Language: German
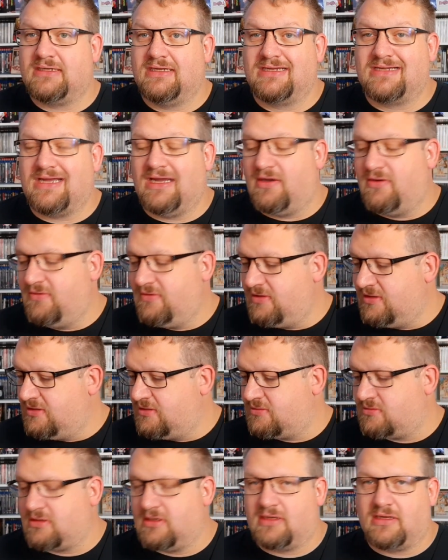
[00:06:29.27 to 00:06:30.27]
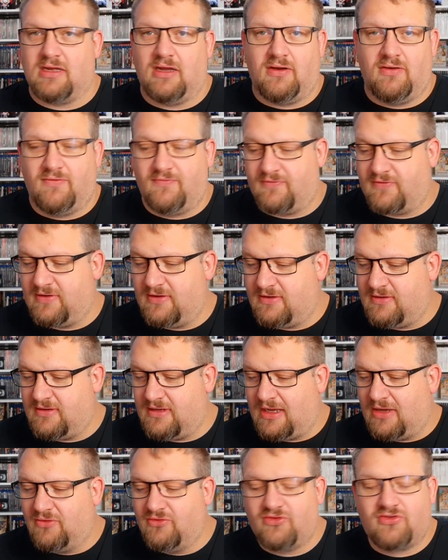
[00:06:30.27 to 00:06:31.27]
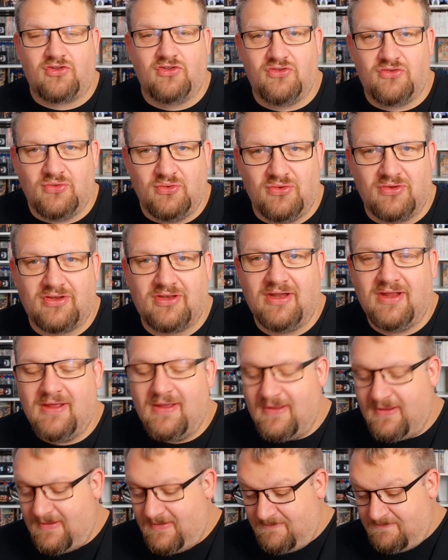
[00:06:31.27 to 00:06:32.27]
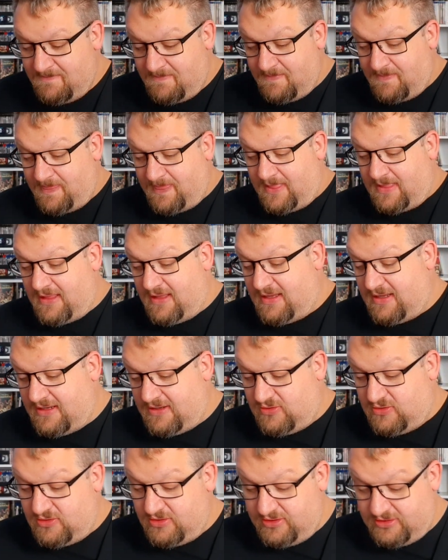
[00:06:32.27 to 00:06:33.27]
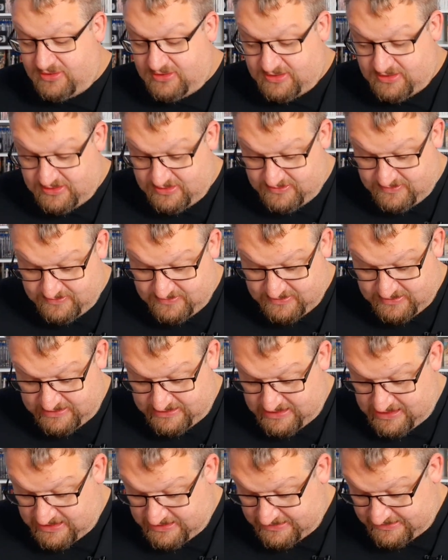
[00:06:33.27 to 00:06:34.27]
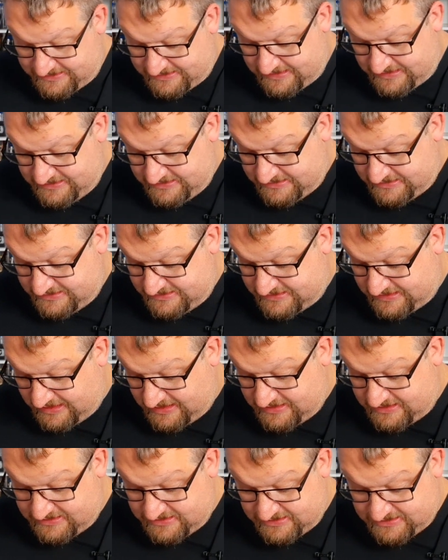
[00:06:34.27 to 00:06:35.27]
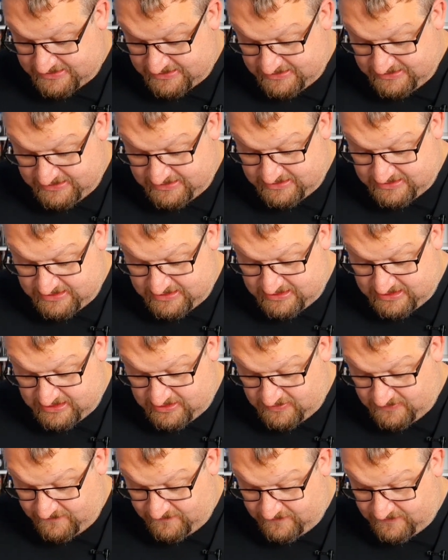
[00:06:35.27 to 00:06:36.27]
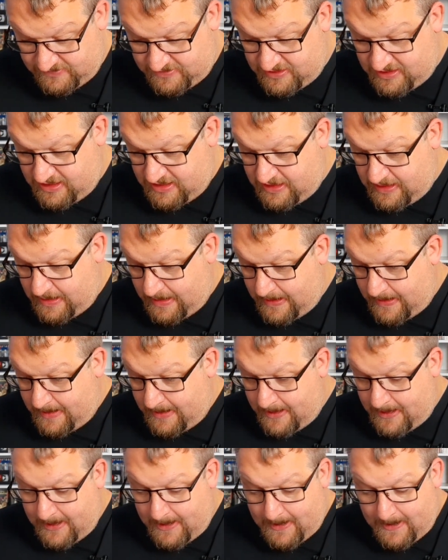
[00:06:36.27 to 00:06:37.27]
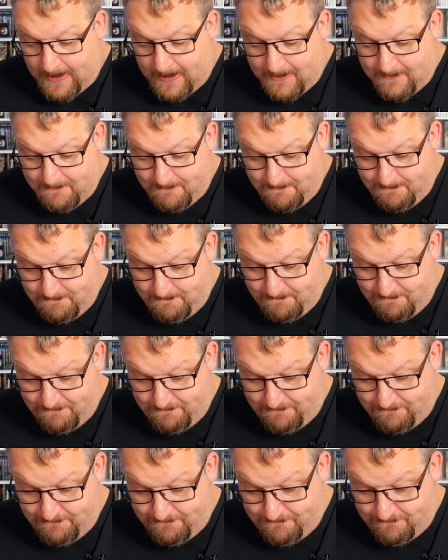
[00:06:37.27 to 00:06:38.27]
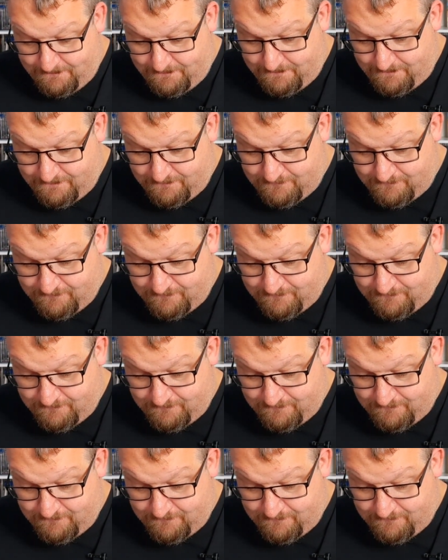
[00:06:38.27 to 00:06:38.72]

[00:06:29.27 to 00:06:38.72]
gekau äh, gekauft, äh, ausgesucht. Und ja, das da hinten zeige ich jetzt nicht. Ein Haufen. Hm,